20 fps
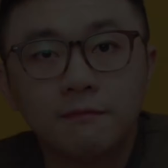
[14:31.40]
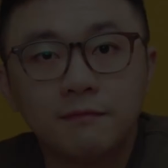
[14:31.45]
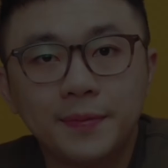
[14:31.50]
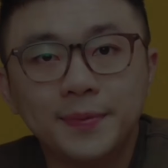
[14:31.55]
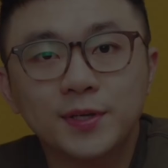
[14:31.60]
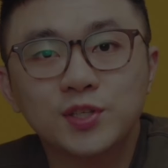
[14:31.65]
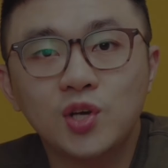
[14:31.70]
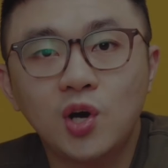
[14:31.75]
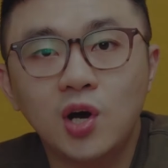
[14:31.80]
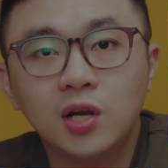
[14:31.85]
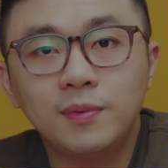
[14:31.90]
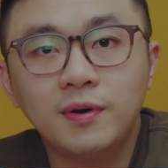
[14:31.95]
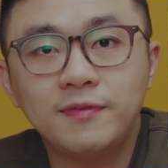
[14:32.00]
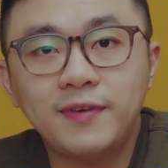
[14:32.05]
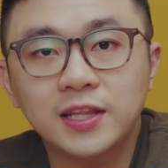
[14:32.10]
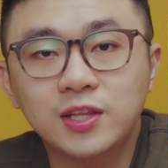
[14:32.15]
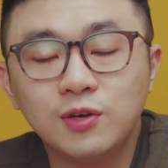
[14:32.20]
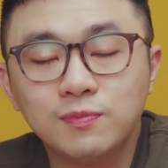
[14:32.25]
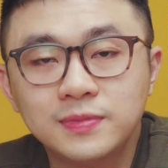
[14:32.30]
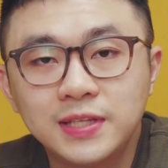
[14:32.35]
và vừa rồi là một
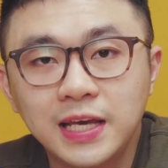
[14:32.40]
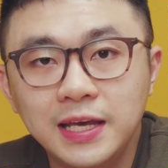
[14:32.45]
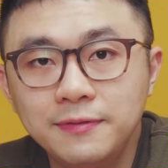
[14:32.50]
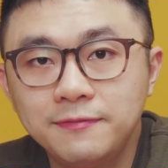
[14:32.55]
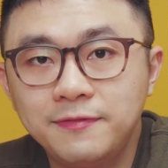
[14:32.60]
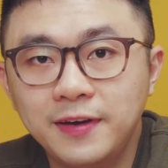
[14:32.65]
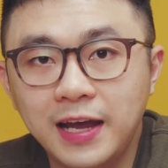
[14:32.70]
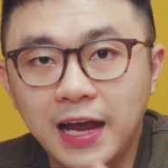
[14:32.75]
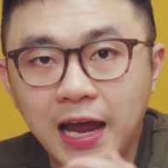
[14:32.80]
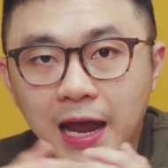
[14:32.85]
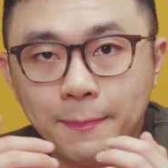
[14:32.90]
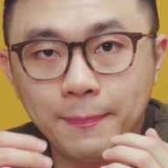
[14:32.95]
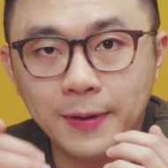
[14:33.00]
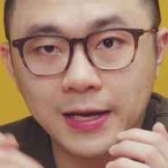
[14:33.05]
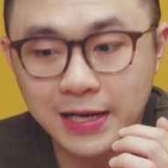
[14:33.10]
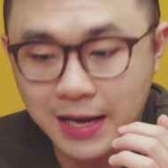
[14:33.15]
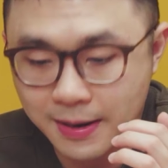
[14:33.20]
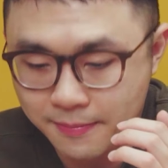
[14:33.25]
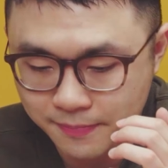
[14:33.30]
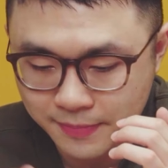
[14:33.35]
vài thông tin về
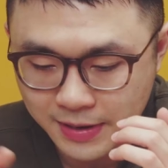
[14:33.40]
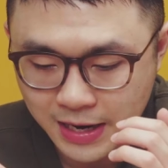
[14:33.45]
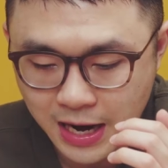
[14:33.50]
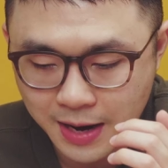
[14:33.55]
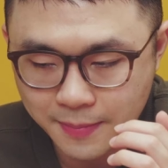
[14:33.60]
FP5,